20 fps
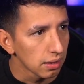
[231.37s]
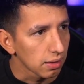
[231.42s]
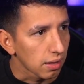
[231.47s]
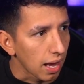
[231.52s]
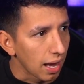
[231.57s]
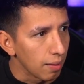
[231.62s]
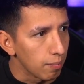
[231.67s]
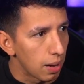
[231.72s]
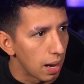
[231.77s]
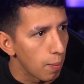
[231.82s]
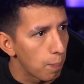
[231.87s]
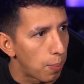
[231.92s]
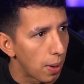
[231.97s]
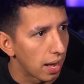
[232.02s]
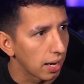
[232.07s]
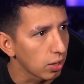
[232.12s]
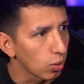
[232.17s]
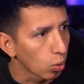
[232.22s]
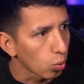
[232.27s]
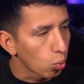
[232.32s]
Qué mal
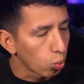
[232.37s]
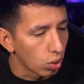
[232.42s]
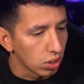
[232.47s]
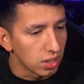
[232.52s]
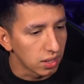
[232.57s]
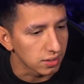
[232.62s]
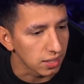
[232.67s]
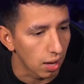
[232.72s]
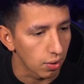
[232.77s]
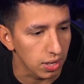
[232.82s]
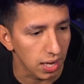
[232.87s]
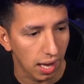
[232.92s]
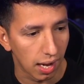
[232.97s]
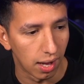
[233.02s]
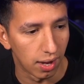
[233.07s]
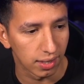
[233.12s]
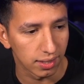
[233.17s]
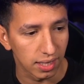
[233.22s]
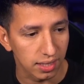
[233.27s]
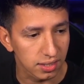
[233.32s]
parido culo de esa vida,
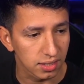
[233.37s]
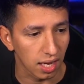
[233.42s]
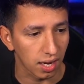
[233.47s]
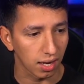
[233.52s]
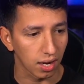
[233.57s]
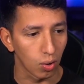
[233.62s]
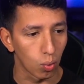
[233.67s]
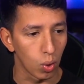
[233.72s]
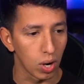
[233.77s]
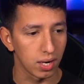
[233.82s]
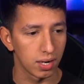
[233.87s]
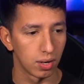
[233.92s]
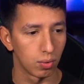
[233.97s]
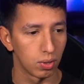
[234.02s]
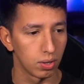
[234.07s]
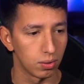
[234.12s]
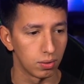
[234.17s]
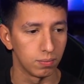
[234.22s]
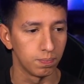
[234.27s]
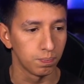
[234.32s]
la verdad está re buena,
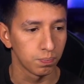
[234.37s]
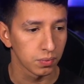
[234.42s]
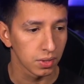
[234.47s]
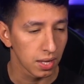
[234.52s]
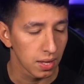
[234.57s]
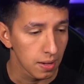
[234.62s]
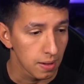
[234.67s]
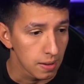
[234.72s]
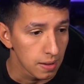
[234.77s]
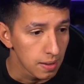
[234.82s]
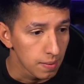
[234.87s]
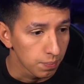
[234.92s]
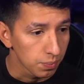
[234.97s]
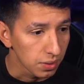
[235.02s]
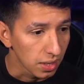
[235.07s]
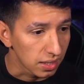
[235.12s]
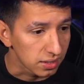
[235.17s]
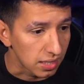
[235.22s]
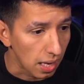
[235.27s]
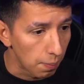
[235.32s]
huevón.
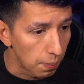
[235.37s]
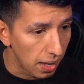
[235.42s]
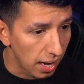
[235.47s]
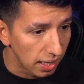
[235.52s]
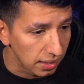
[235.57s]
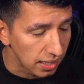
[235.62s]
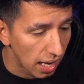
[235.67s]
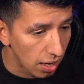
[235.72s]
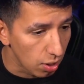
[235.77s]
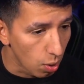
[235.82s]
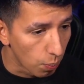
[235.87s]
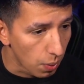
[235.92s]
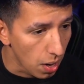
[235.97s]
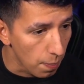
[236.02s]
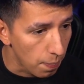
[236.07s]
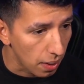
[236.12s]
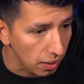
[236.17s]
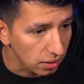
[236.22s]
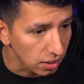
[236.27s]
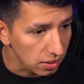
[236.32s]
Está embarazada y no puede
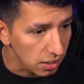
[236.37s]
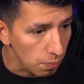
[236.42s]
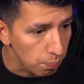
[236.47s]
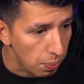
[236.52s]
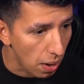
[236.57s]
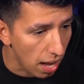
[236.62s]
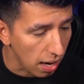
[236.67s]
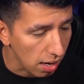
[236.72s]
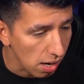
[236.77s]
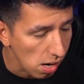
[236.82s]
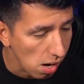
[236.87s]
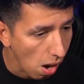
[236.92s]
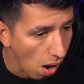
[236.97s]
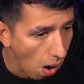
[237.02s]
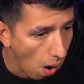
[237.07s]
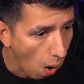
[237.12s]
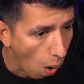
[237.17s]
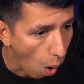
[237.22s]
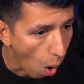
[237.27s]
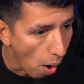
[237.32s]
participar.
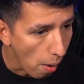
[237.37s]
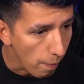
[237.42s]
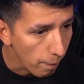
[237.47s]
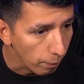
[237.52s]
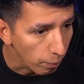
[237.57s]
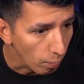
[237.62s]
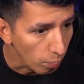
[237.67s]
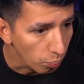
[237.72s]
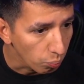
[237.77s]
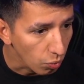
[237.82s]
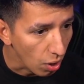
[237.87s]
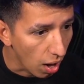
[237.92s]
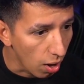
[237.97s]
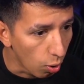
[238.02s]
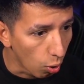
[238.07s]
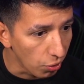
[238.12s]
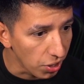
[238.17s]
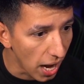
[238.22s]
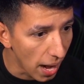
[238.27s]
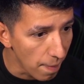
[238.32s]
¿A
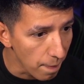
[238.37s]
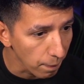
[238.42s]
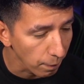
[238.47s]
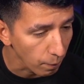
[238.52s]
bien?